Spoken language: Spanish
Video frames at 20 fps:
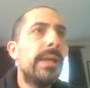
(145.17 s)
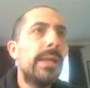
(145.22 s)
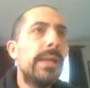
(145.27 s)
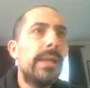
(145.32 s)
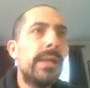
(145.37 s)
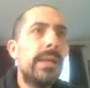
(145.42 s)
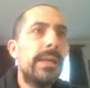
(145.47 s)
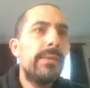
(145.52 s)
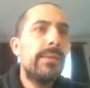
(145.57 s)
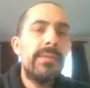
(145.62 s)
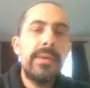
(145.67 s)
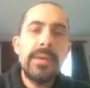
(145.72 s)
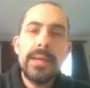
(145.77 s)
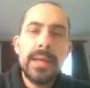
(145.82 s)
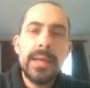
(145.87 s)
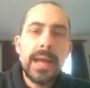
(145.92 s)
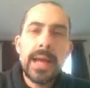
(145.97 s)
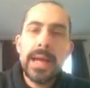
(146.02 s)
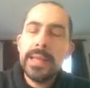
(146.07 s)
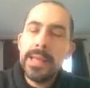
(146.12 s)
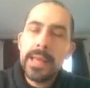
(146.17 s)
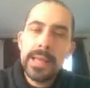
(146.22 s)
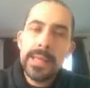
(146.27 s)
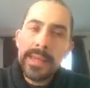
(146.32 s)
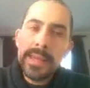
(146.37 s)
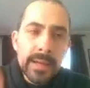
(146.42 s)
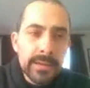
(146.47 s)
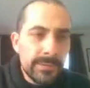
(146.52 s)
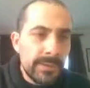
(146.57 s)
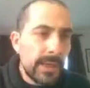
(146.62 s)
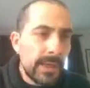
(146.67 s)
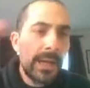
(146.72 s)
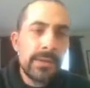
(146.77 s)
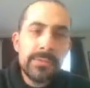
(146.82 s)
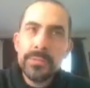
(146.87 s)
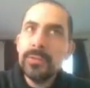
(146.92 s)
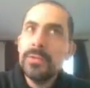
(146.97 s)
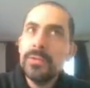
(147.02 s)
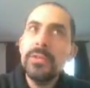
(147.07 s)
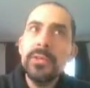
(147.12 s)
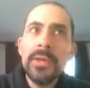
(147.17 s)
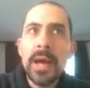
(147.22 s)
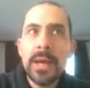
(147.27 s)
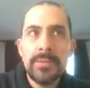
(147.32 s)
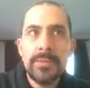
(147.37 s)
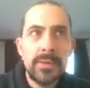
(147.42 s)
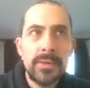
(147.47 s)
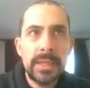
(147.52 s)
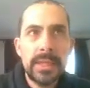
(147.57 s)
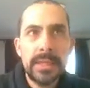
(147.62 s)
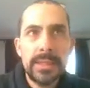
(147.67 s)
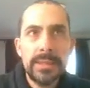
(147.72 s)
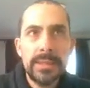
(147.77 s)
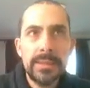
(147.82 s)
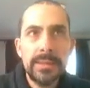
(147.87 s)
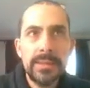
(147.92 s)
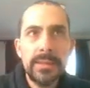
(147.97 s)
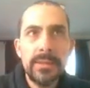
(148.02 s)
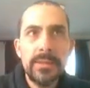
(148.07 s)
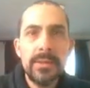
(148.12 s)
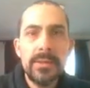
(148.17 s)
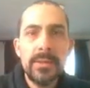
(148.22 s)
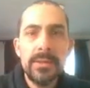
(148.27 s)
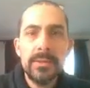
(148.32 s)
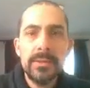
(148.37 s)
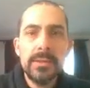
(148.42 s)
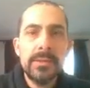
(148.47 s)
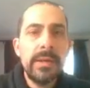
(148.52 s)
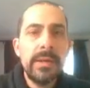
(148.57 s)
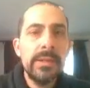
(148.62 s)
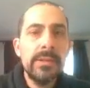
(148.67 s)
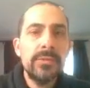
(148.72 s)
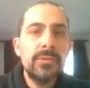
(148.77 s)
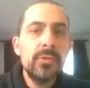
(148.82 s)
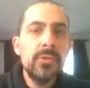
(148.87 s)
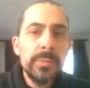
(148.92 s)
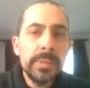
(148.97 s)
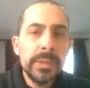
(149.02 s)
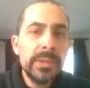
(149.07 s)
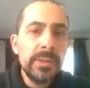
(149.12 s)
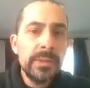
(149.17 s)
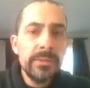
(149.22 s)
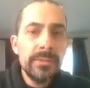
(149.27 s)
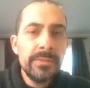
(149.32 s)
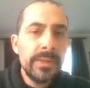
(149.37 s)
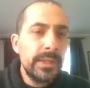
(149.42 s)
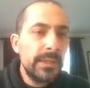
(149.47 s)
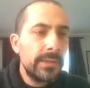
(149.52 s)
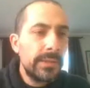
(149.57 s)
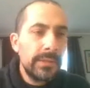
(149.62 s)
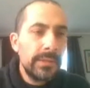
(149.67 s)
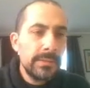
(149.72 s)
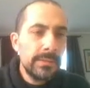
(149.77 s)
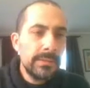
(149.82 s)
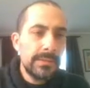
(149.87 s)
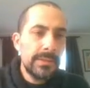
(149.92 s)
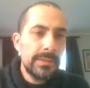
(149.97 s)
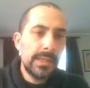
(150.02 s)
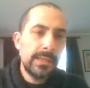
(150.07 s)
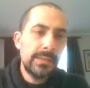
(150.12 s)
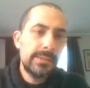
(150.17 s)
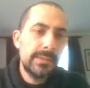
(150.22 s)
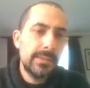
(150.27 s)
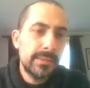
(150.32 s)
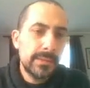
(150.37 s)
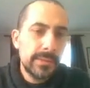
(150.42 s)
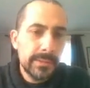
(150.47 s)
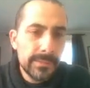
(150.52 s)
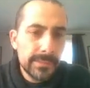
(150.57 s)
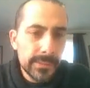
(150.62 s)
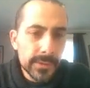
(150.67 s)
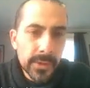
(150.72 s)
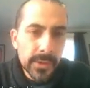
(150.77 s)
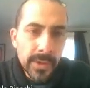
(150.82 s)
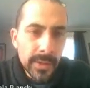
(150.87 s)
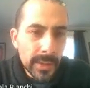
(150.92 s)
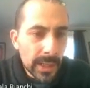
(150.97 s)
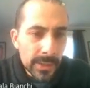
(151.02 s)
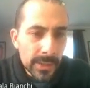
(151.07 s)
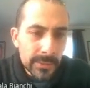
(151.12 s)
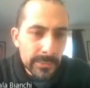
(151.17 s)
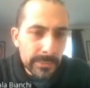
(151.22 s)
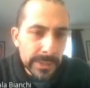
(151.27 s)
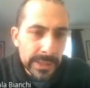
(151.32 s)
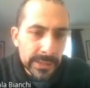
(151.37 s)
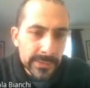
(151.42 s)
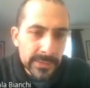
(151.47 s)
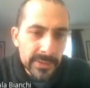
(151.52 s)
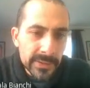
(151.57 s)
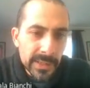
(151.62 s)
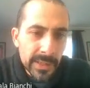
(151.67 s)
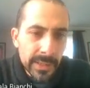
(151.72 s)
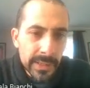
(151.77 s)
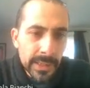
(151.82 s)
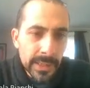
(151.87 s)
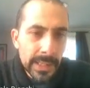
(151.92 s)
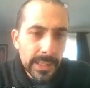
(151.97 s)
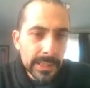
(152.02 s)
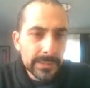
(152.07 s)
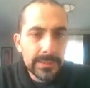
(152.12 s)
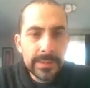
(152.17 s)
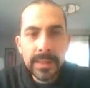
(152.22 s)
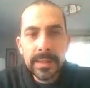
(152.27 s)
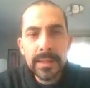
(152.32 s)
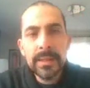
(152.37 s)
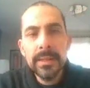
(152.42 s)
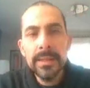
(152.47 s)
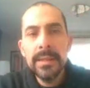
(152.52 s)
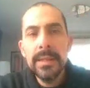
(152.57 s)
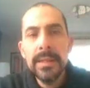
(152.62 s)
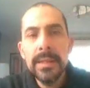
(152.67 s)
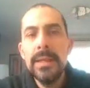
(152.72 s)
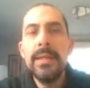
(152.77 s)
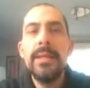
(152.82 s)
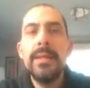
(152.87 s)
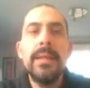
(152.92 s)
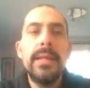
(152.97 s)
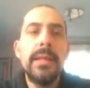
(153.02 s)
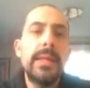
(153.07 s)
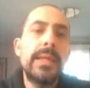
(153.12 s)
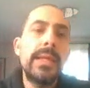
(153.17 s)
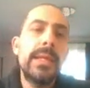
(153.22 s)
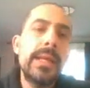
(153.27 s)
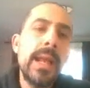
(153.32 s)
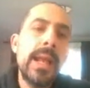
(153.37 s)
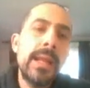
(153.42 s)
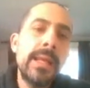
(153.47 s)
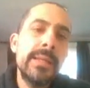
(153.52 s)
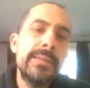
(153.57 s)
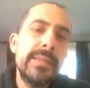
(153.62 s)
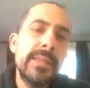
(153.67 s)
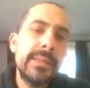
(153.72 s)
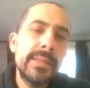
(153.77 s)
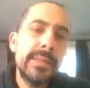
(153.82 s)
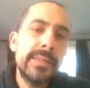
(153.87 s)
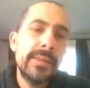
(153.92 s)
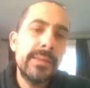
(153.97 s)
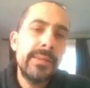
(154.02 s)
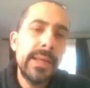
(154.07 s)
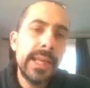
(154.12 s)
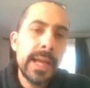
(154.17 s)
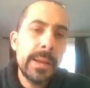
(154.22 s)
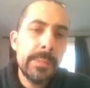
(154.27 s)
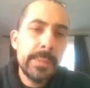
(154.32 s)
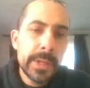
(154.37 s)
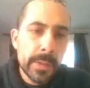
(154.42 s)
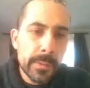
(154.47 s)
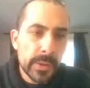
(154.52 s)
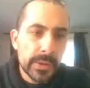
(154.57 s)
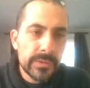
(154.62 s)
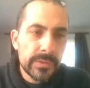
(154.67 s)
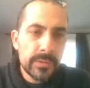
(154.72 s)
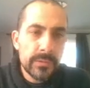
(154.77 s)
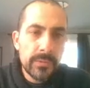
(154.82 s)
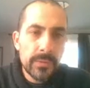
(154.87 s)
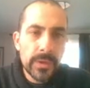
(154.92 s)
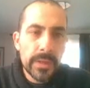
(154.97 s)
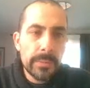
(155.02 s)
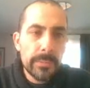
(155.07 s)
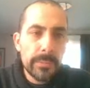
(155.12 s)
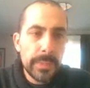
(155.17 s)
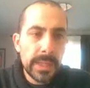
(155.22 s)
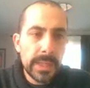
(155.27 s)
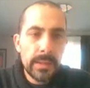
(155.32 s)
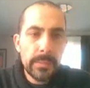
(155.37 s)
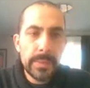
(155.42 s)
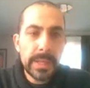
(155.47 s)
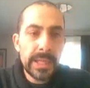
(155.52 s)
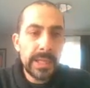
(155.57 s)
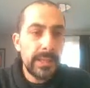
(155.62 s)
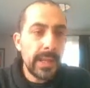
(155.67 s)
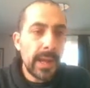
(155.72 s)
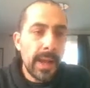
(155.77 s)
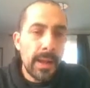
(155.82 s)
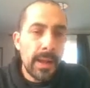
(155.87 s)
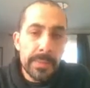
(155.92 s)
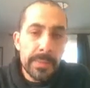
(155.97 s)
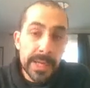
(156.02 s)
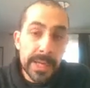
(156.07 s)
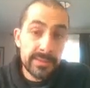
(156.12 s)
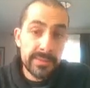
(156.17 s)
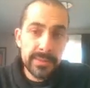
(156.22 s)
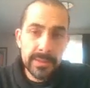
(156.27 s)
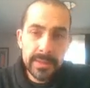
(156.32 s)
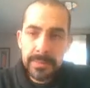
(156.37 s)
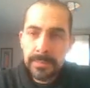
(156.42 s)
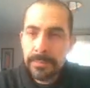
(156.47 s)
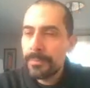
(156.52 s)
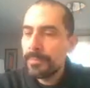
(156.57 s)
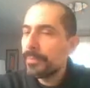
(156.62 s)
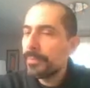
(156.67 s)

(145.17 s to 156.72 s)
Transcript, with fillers: eh, hay hierbas, arbustos, árboles, con ovarios súper o sea, con todas las combinaciones de caracteres en general hay cierta estabilidad, por ejemplo, que son flores eh, pentámeras, etc.